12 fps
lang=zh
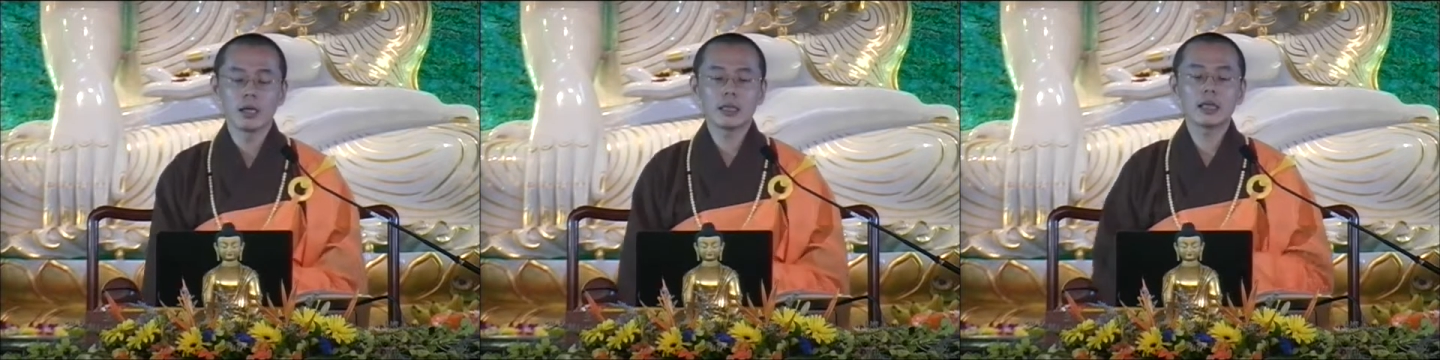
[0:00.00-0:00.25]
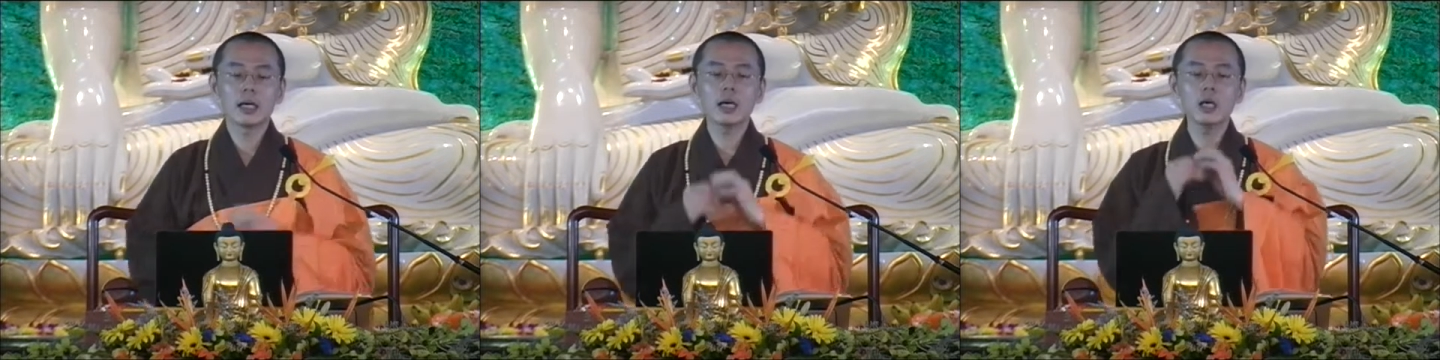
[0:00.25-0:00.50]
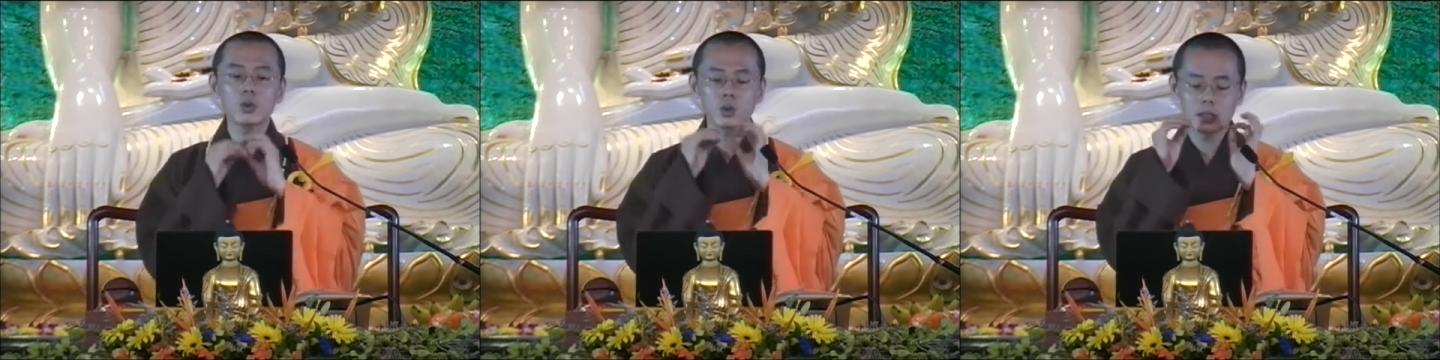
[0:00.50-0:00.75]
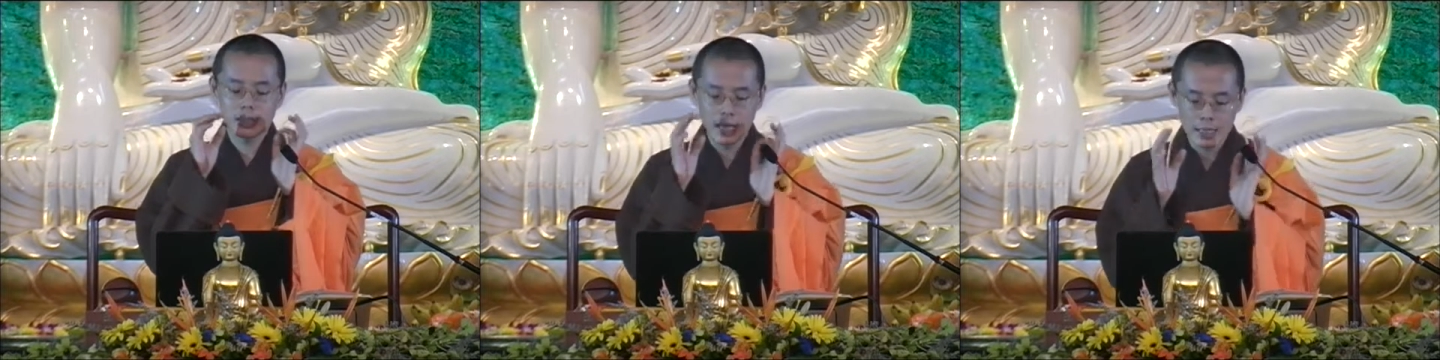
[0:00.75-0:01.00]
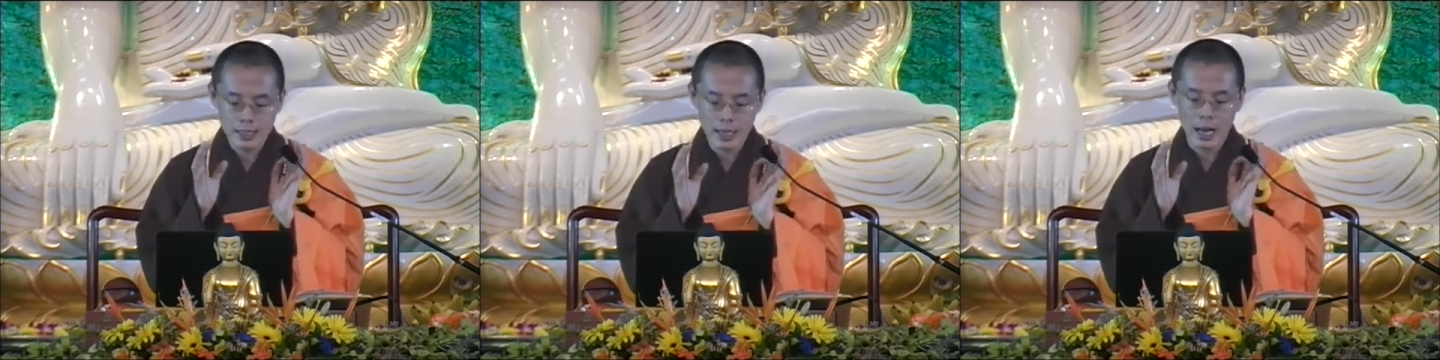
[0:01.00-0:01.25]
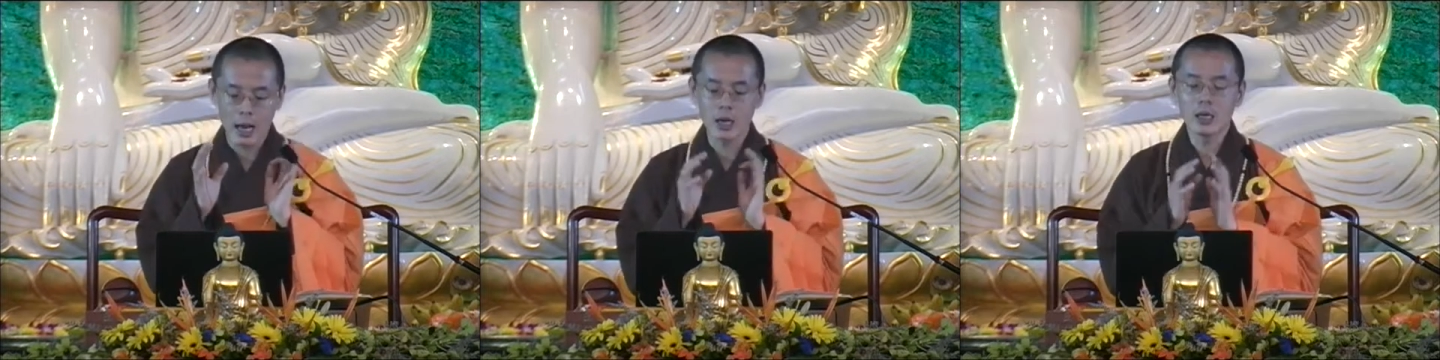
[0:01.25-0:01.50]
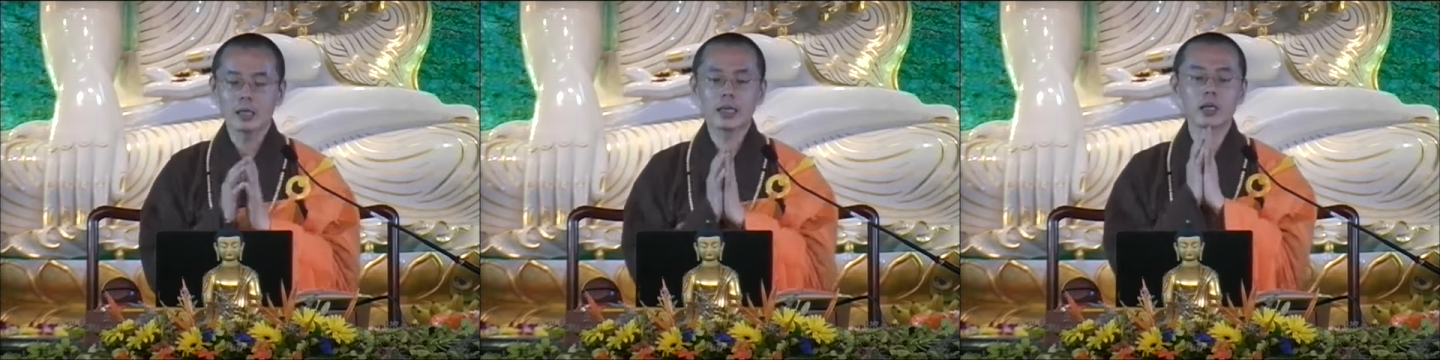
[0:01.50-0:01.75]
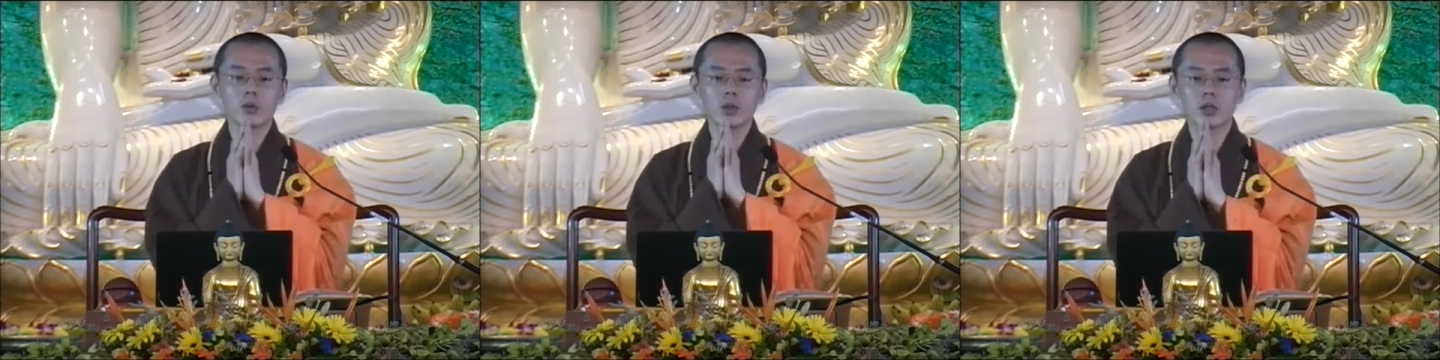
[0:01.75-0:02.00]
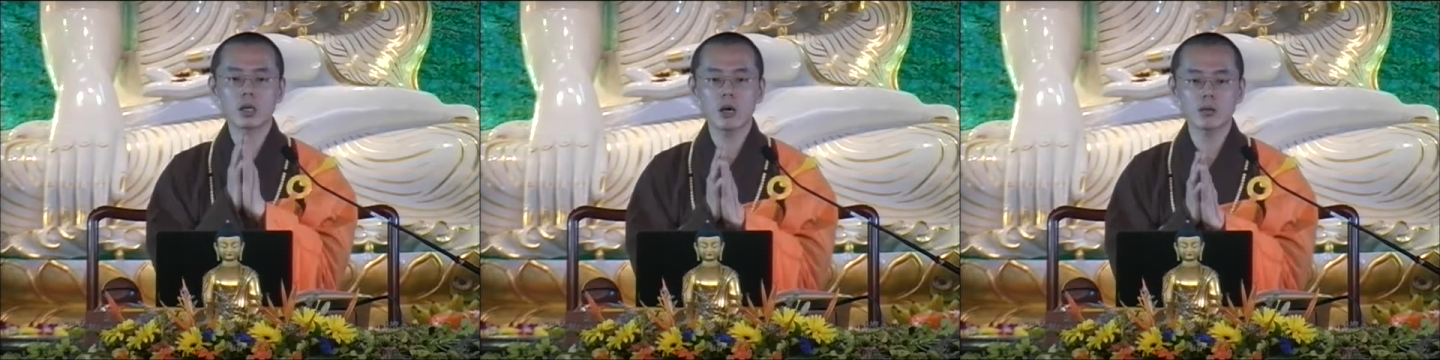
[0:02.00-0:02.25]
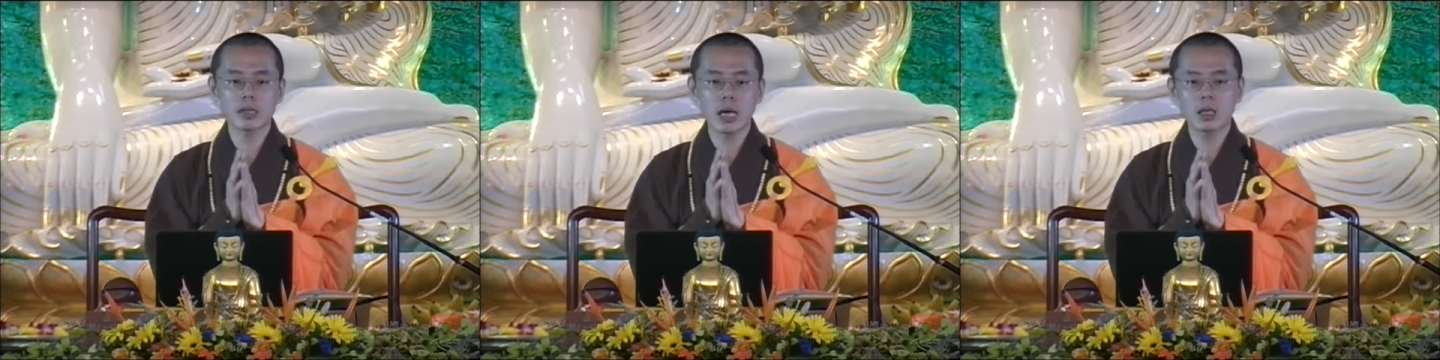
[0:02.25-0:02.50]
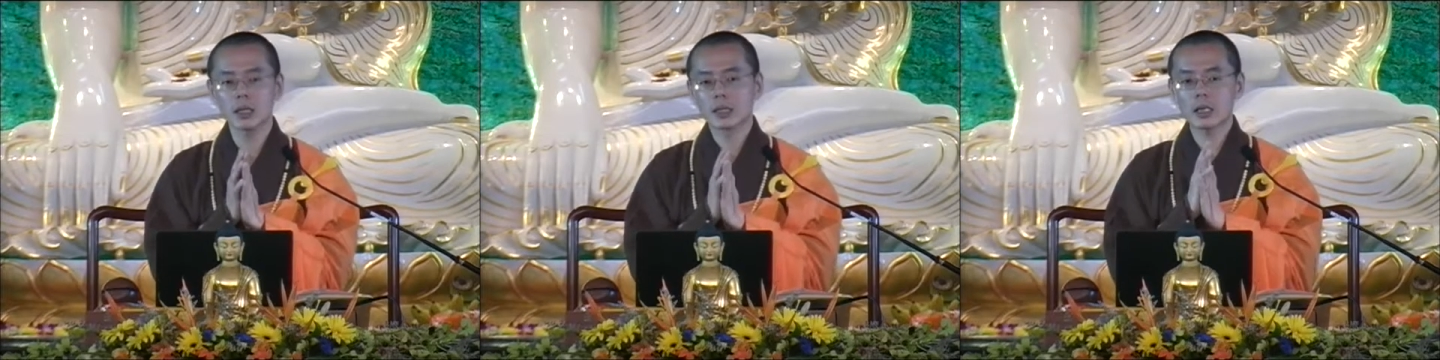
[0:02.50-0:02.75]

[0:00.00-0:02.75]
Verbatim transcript: 你可以去瞻仰，你可以去烧香，